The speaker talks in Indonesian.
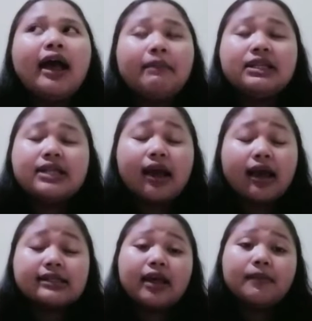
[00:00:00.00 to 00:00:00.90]
menjaga
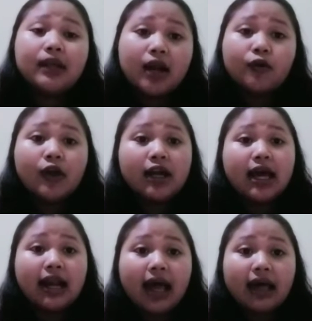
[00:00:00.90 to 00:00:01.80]
kestabilan gula
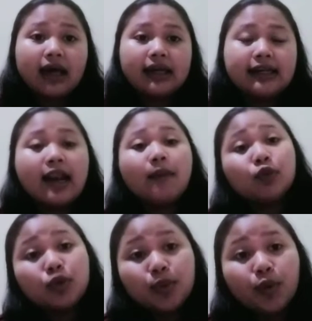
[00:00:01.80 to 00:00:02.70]
darah uh, di dalam
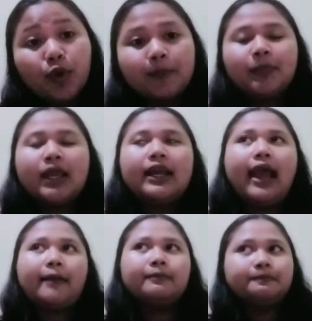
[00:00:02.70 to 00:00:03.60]
tubuh
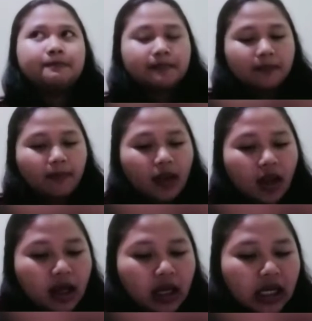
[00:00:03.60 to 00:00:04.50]
Nah,
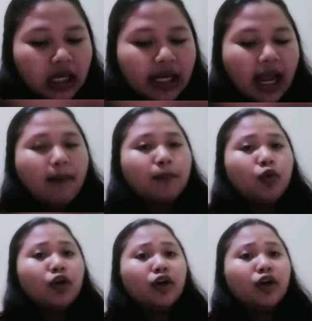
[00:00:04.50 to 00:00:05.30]
uh, namun